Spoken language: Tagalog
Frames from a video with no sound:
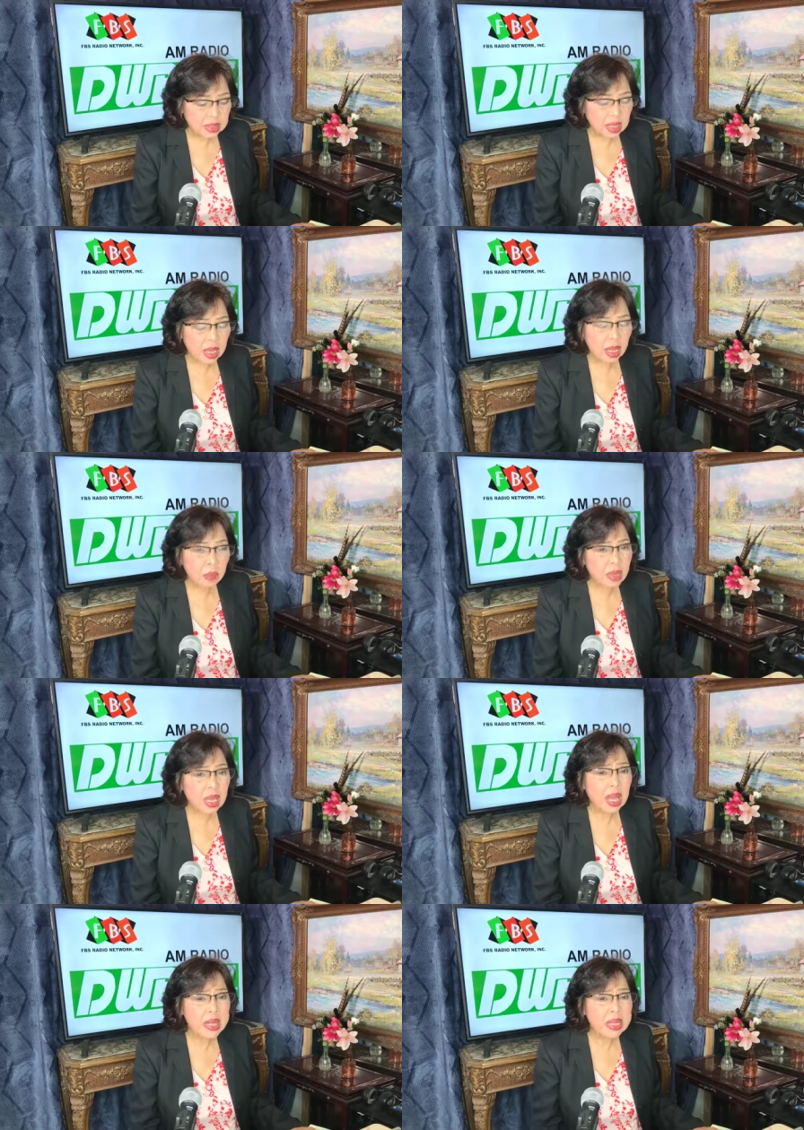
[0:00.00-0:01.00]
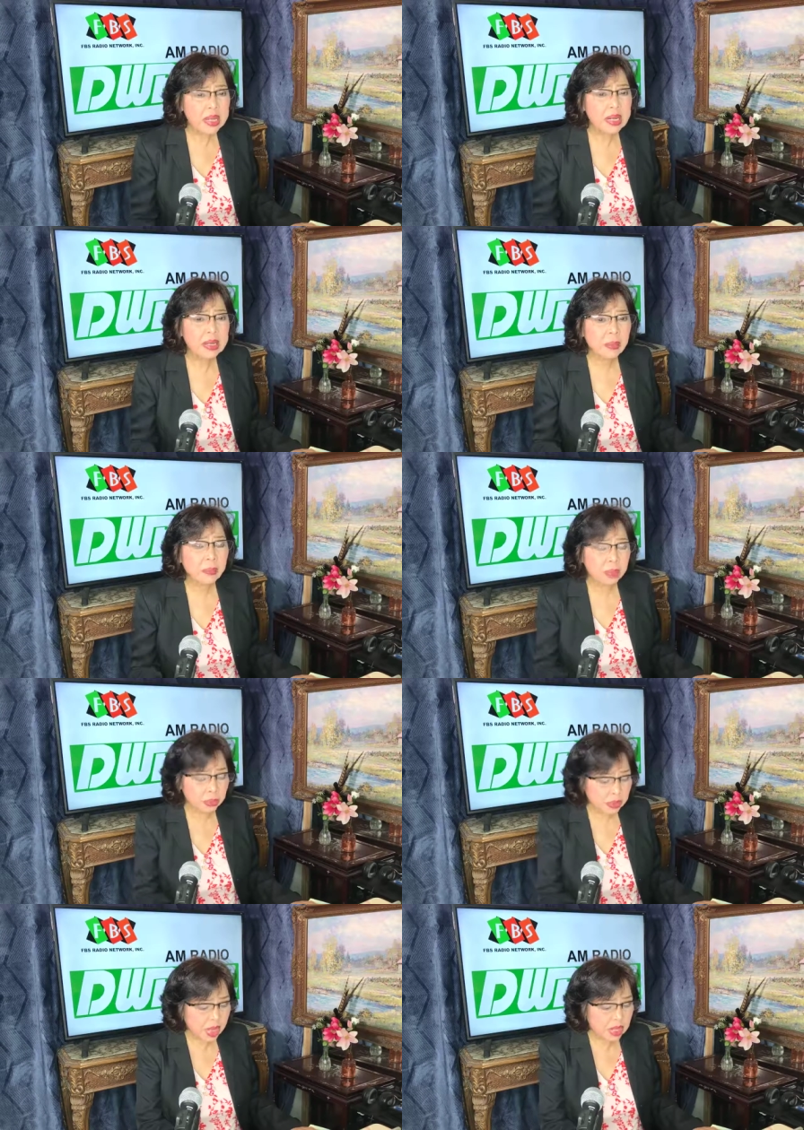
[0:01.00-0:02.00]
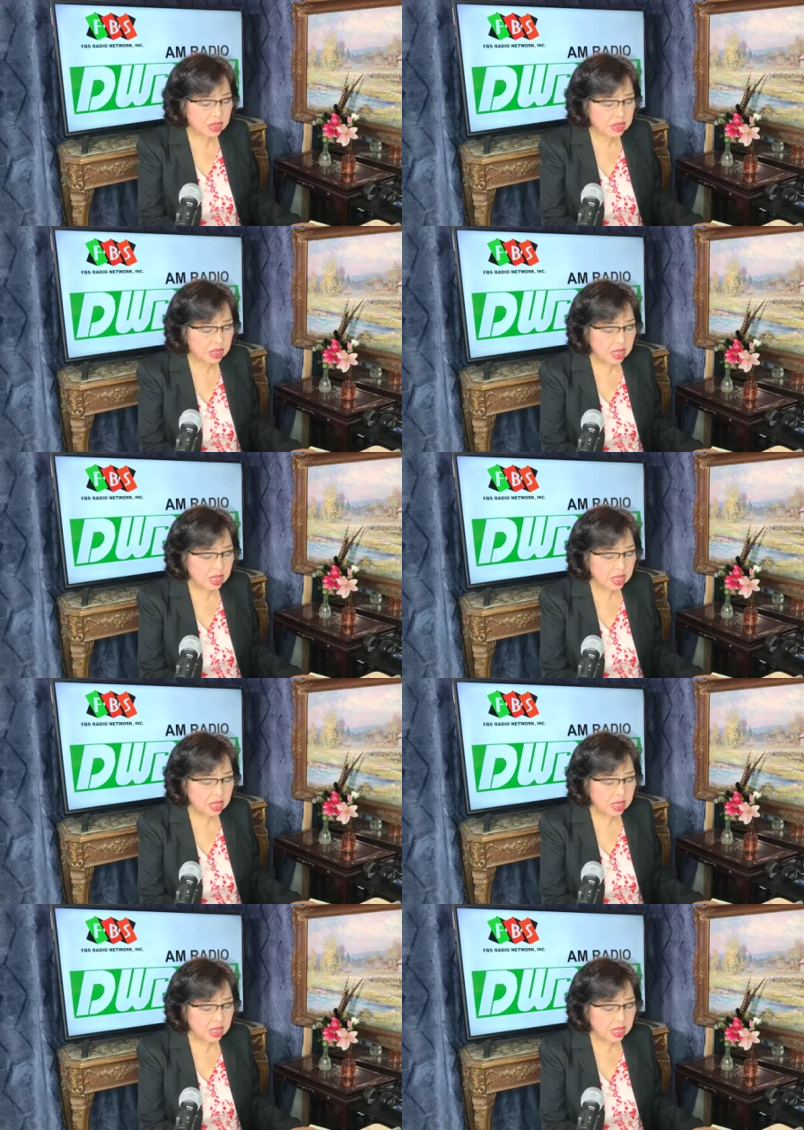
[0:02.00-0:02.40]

Kaya magkakain ka lang ng prutas.